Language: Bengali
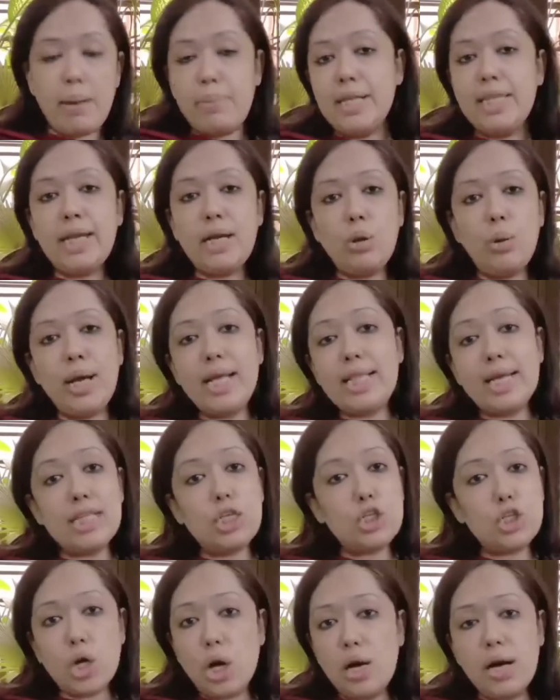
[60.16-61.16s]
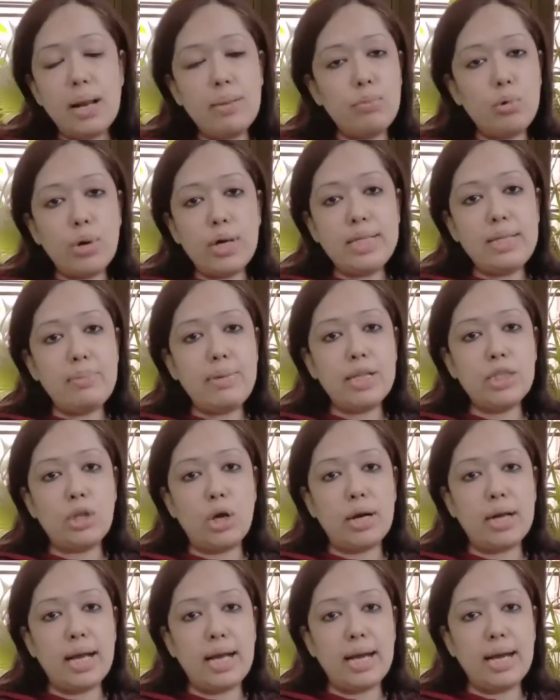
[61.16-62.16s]
আমাদের হয়ে তাদের সংগ্রাম করে দেবার
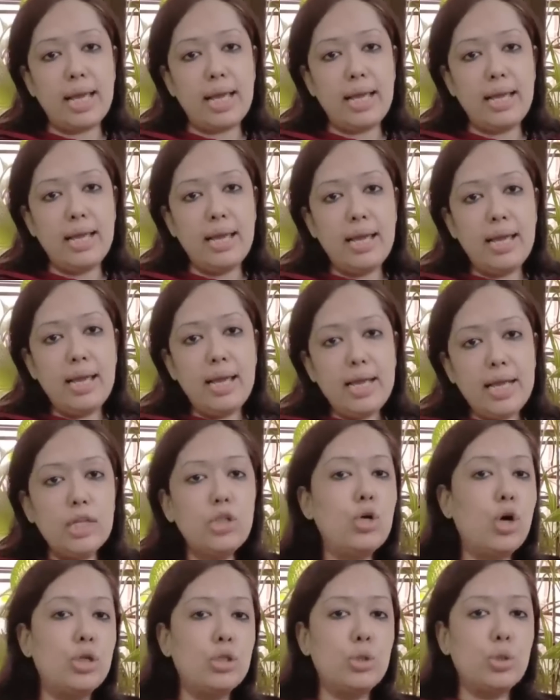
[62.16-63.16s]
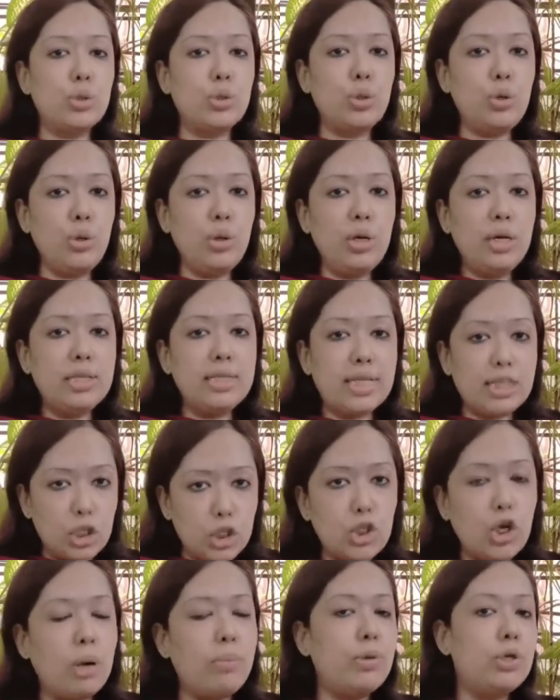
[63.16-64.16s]
দরকার নেই কিন্তু অন্তত
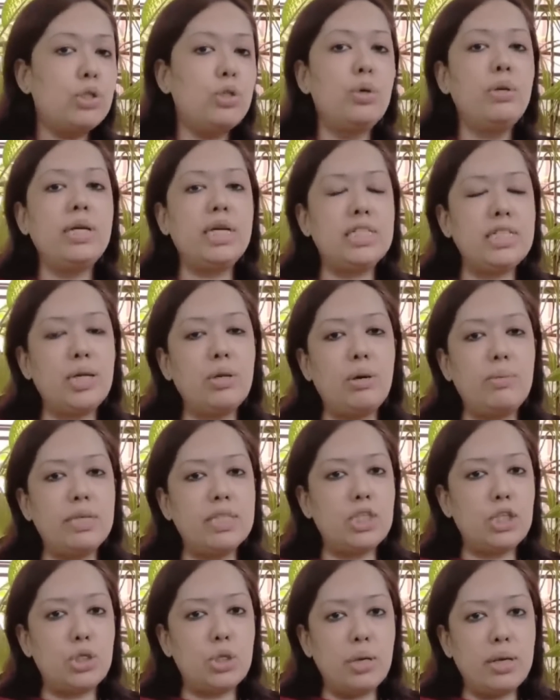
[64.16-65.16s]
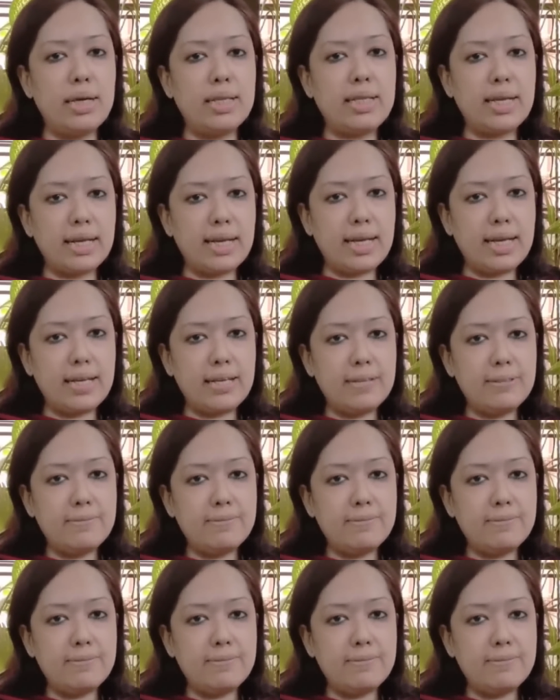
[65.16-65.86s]
তাদের সমর্থনটা যেন আমাদের সঙ্গে থাকে